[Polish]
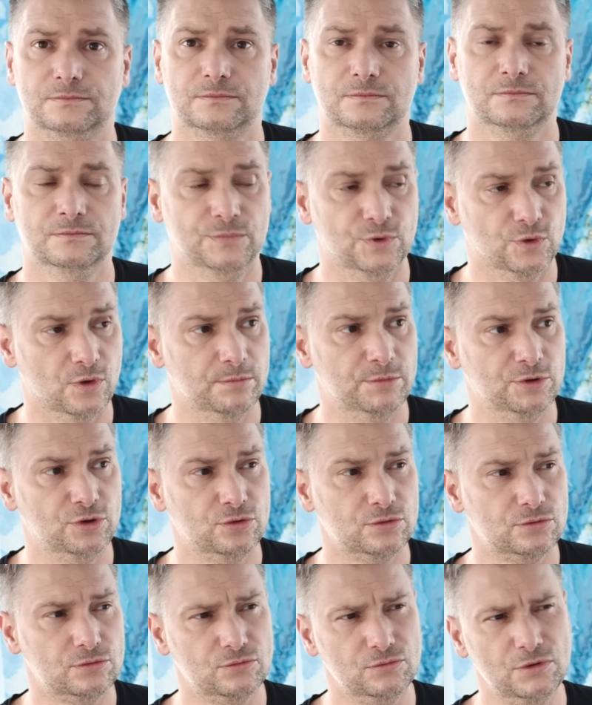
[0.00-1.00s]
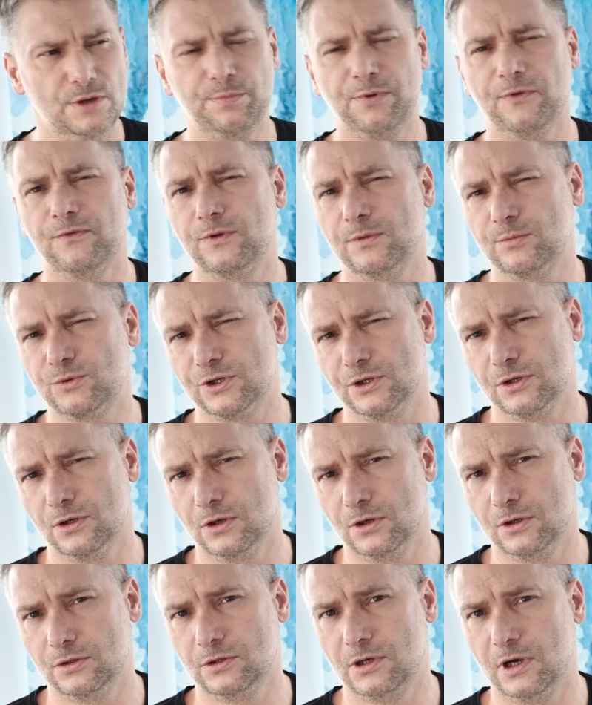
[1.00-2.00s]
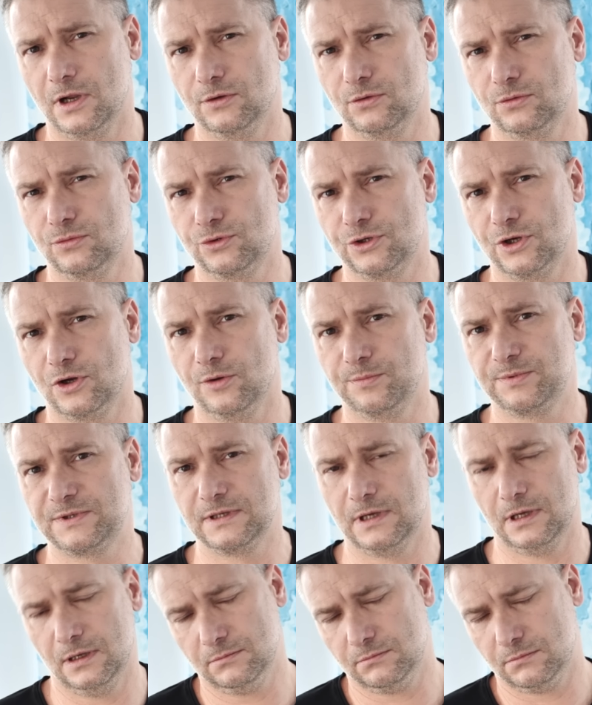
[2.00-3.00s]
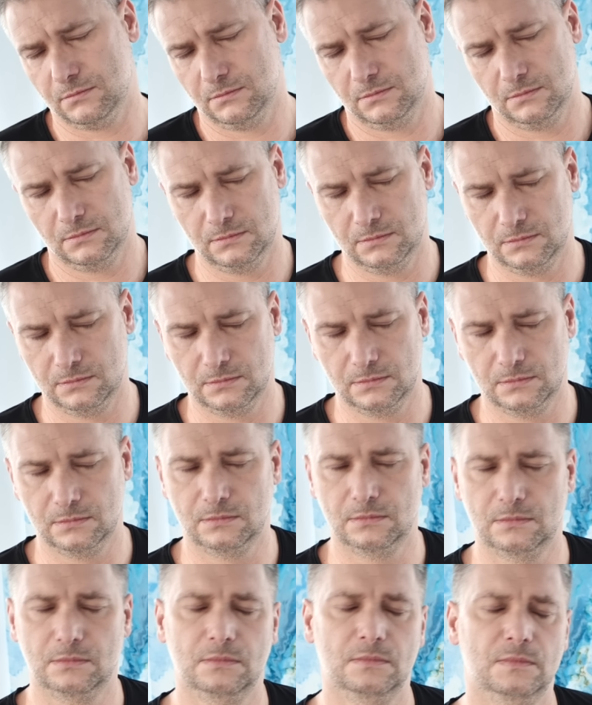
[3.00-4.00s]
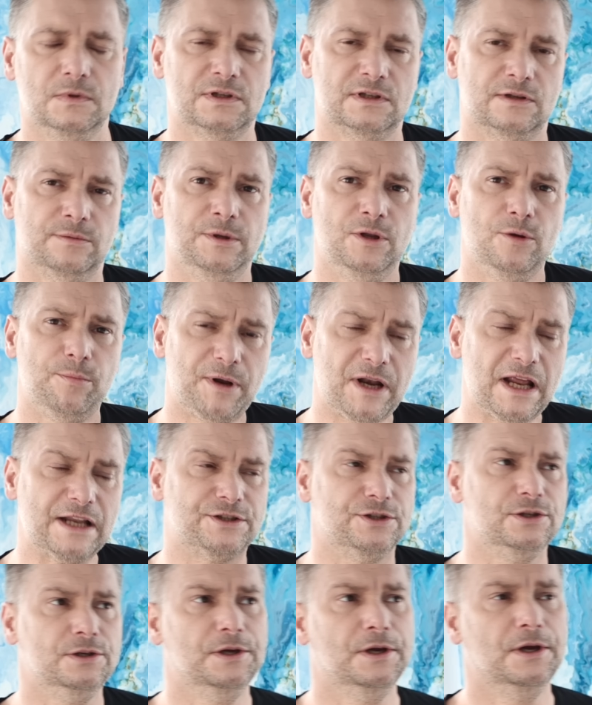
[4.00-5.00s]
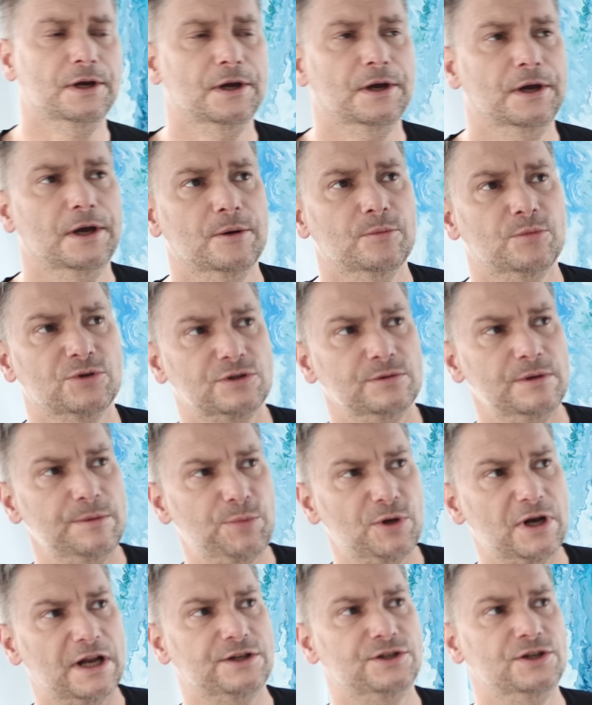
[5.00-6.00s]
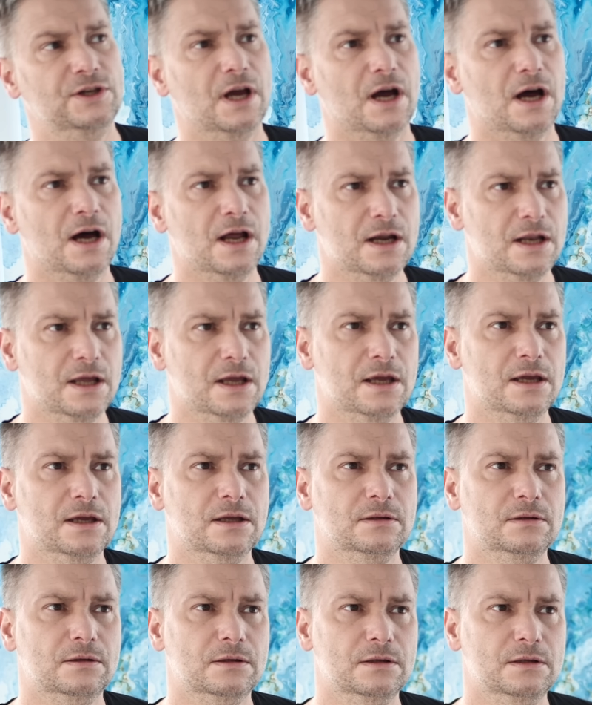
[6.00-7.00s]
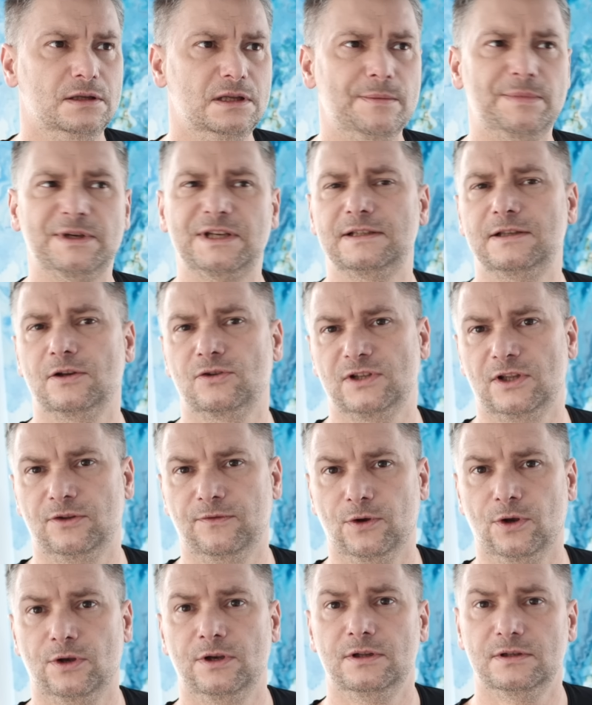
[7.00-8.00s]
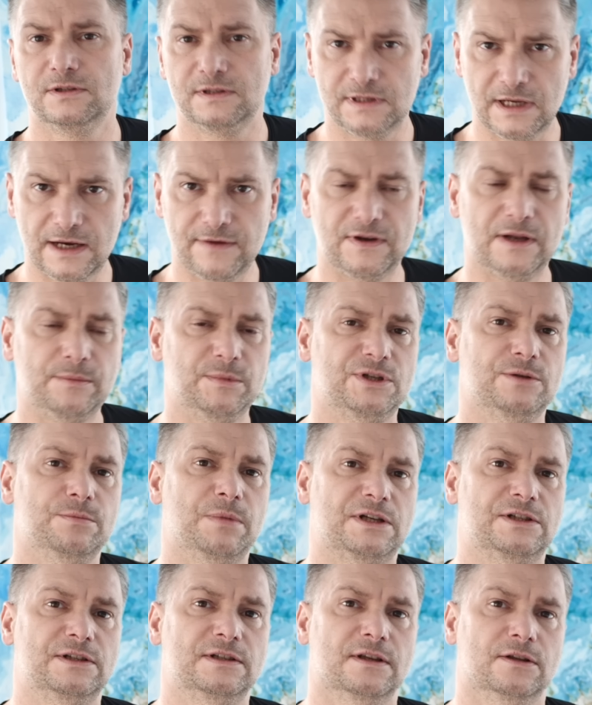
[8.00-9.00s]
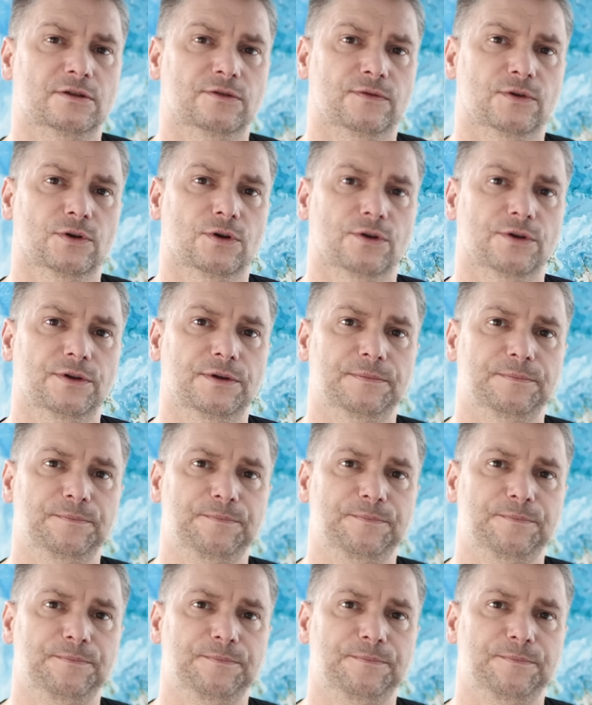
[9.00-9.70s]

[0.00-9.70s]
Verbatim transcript: Byłoby już, nie powiem, że dla dużego psa, że sobie nie poradzi, bo sobie poradzi, ale nie będzie z tego zadowolony. Z drewna będzie bardziej zadowolony.